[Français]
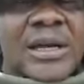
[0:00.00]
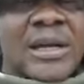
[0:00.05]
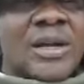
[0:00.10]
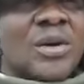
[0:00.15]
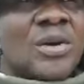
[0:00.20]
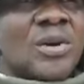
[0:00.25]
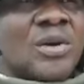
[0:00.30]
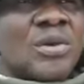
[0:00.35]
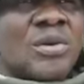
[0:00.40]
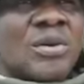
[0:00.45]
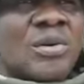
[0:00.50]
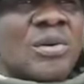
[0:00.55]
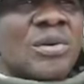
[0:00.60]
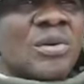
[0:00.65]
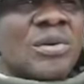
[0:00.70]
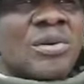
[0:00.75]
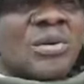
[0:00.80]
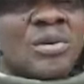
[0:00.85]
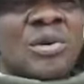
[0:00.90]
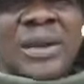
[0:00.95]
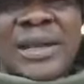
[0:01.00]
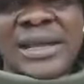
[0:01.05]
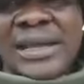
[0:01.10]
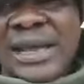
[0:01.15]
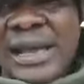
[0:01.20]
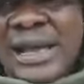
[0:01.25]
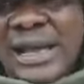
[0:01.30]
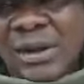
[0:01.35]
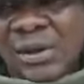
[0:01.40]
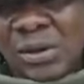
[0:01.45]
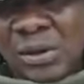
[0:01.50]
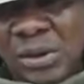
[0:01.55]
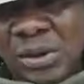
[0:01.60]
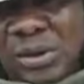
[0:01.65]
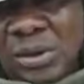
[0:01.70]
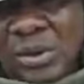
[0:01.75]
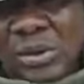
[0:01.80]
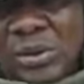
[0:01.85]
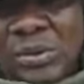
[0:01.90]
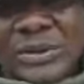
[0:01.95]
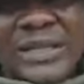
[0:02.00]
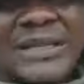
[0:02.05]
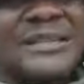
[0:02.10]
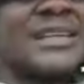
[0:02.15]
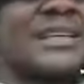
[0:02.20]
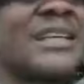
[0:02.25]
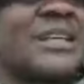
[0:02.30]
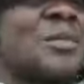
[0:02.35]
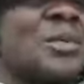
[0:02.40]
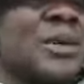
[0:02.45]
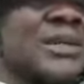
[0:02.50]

Alors, au regard euh, de ce qui